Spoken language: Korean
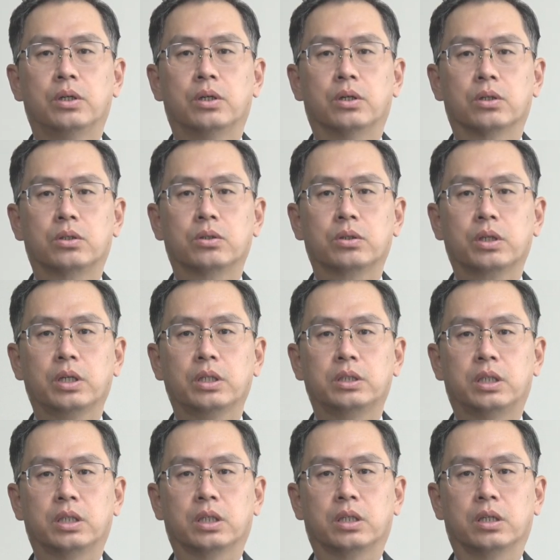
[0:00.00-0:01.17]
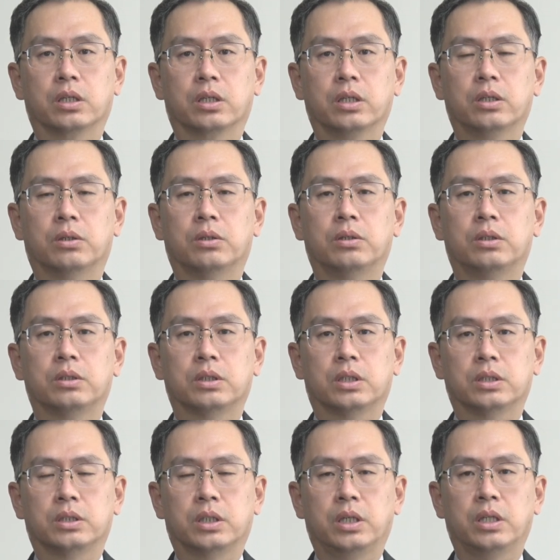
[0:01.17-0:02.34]
어떻게 차이가 날까요?
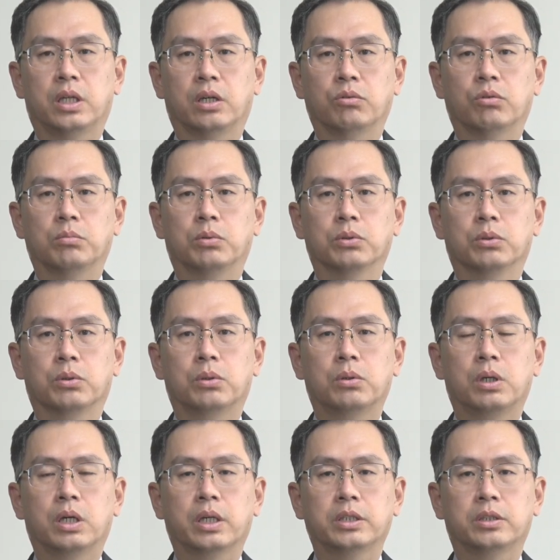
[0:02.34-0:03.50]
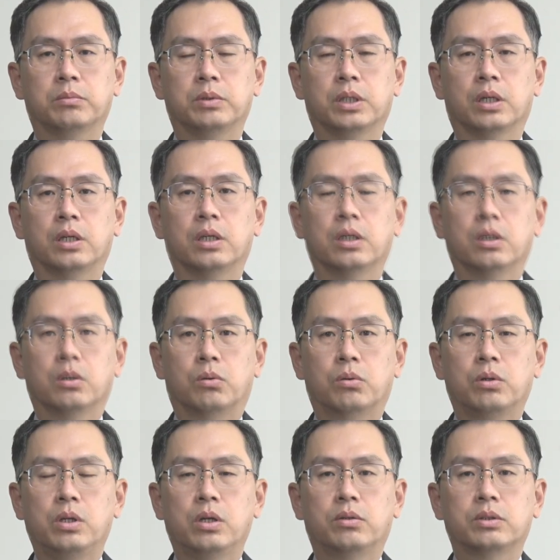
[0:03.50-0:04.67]
자세히 나누어 보도록 하겠습니다.
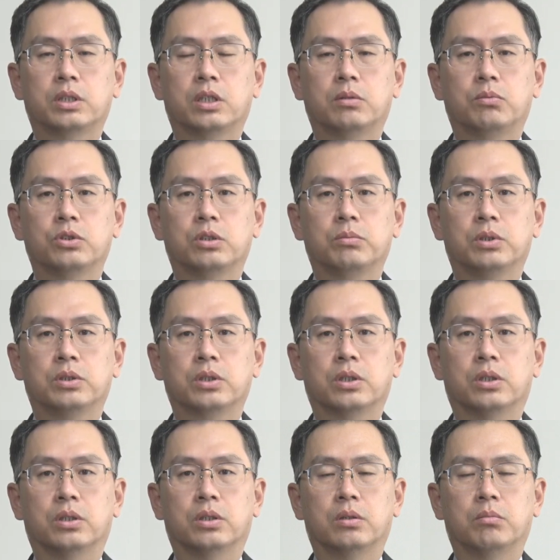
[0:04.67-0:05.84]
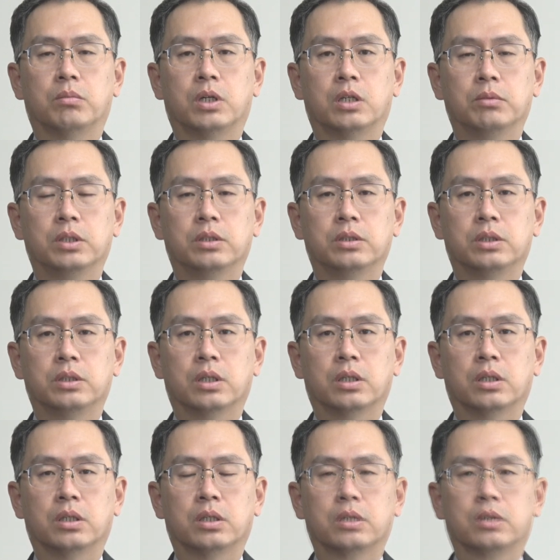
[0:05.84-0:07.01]
오늘 영상 보시면서 마음에
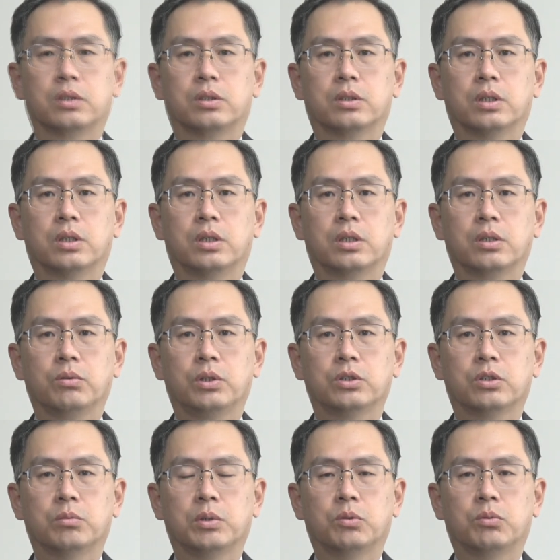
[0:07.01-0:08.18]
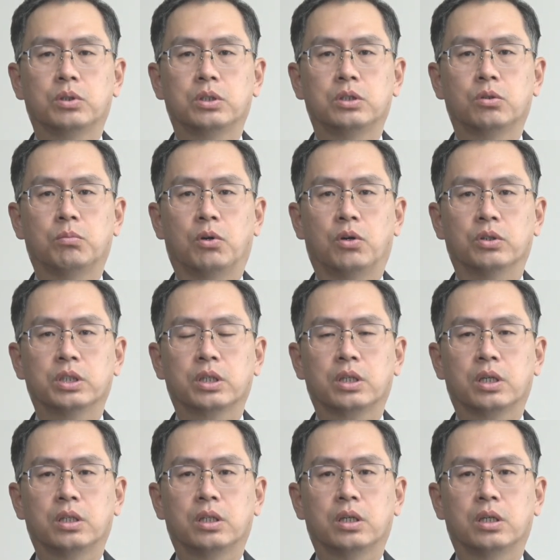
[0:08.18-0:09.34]
드신다, 그간 학교에서 배운 것이 좀
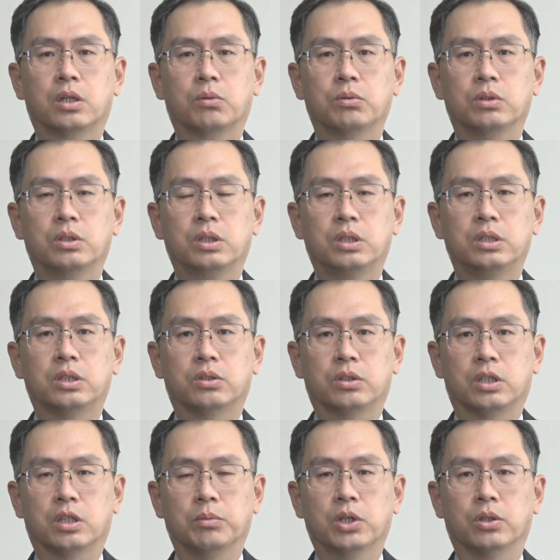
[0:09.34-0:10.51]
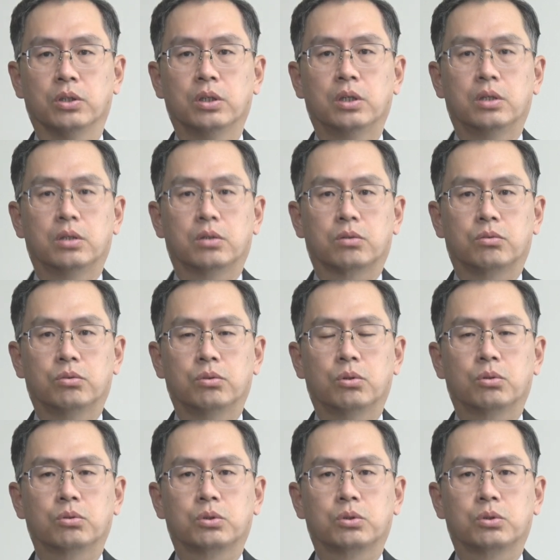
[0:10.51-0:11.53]
어색하다라고 느끼셨다면 구독,